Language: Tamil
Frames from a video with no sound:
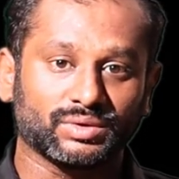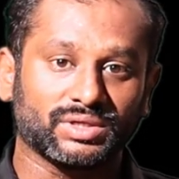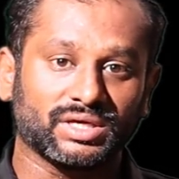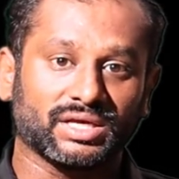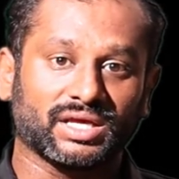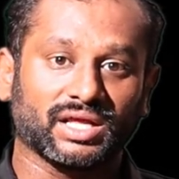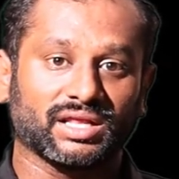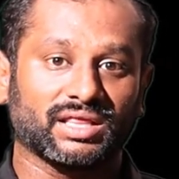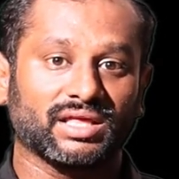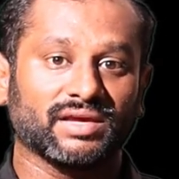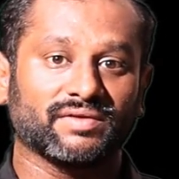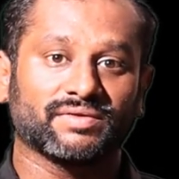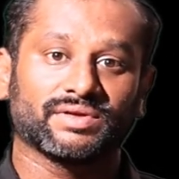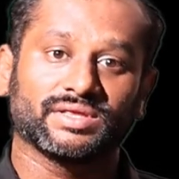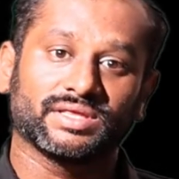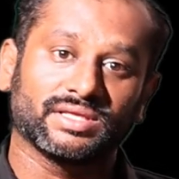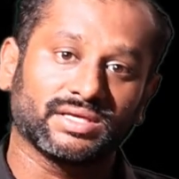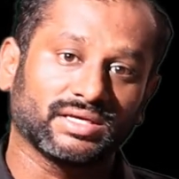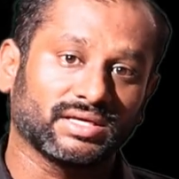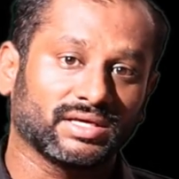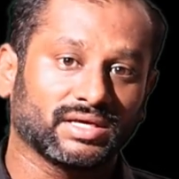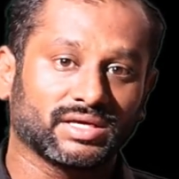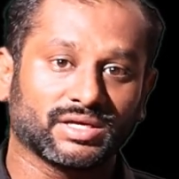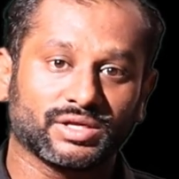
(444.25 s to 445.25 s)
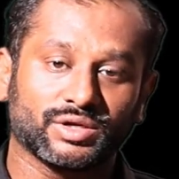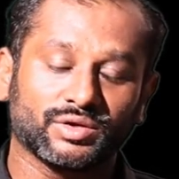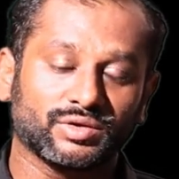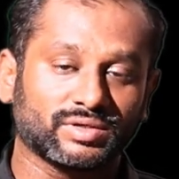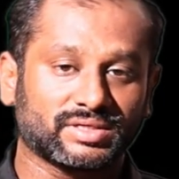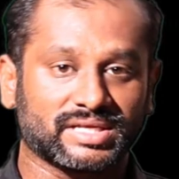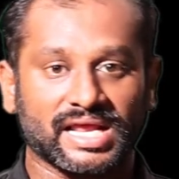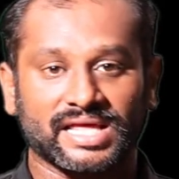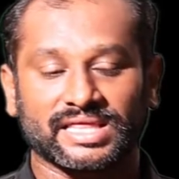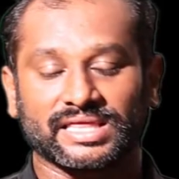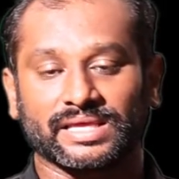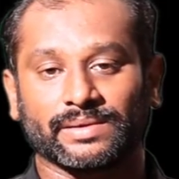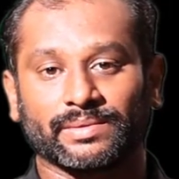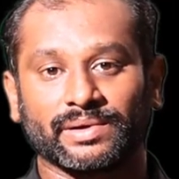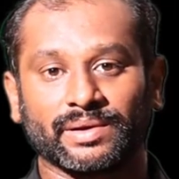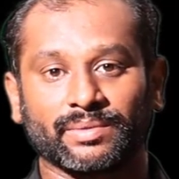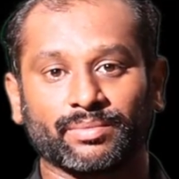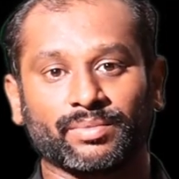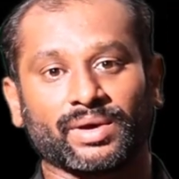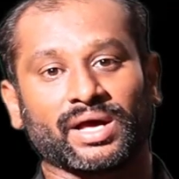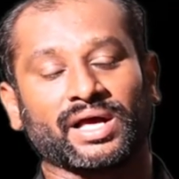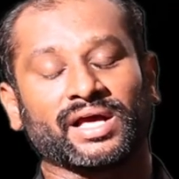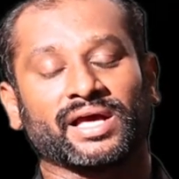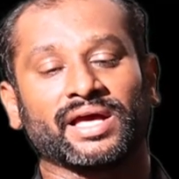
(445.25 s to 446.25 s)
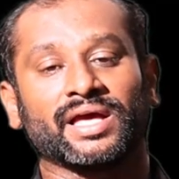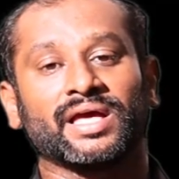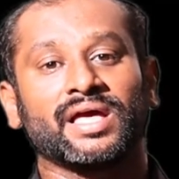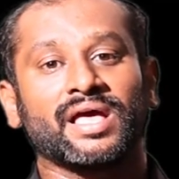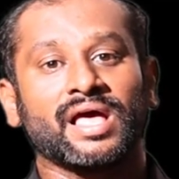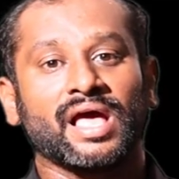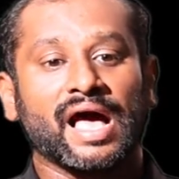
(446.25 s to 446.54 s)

உதிக்கிறதே வந்து நியூசிலாந்து அப்படிம்பாங்க